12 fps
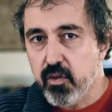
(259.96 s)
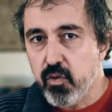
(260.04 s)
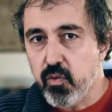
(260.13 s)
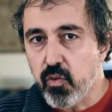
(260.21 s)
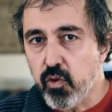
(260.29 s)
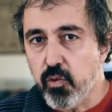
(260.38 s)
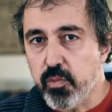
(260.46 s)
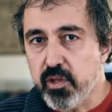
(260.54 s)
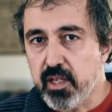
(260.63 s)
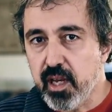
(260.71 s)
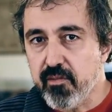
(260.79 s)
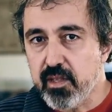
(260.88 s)
un colpo
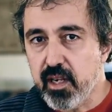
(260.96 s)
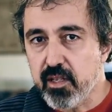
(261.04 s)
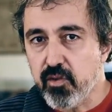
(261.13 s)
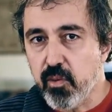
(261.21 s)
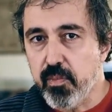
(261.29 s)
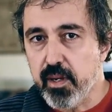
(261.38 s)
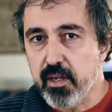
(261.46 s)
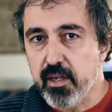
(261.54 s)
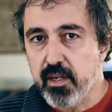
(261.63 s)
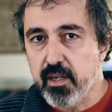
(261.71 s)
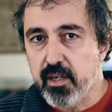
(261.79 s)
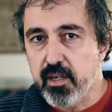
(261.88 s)
di chiave nella toppa.
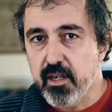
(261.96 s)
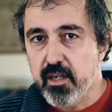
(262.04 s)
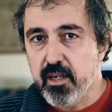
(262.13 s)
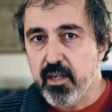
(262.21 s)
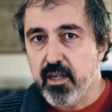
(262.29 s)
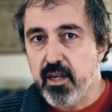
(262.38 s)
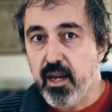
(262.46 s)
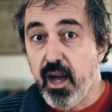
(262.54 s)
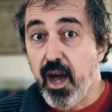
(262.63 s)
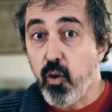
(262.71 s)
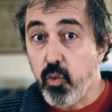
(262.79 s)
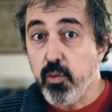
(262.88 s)

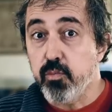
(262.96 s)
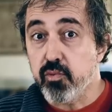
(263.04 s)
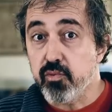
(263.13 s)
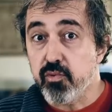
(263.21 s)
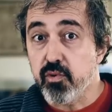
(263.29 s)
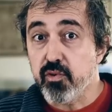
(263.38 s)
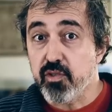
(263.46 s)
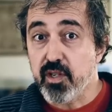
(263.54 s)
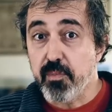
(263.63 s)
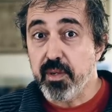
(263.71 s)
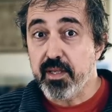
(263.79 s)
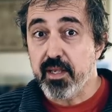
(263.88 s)
A quel punto
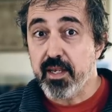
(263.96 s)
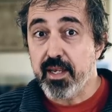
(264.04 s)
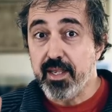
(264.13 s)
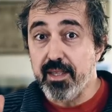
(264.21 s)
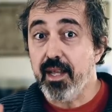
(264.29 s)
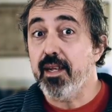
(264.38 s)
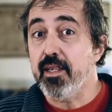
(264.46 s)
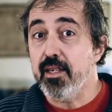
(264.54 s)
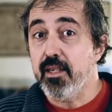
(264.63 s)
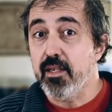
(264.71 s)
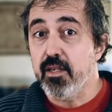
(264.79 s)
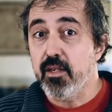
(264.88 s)
sapete che da lì
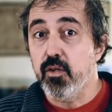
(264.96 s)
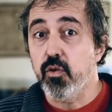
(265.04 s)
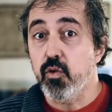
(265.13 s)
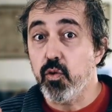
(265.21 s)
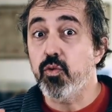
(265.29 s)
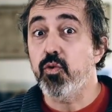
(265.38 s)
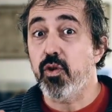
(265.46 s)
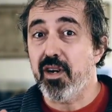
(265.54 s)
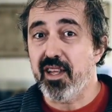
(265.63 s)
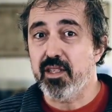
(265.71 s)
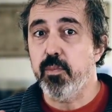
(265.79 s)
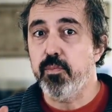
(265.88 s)
non
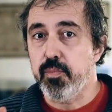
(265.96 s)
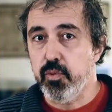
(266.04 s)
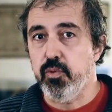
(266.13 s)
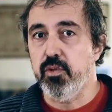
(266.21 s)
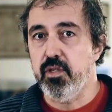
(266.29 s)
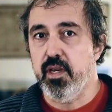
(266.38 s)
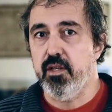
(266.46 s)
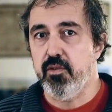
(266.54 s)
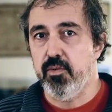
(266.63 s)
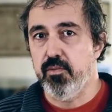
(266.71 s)
tornate più indietro.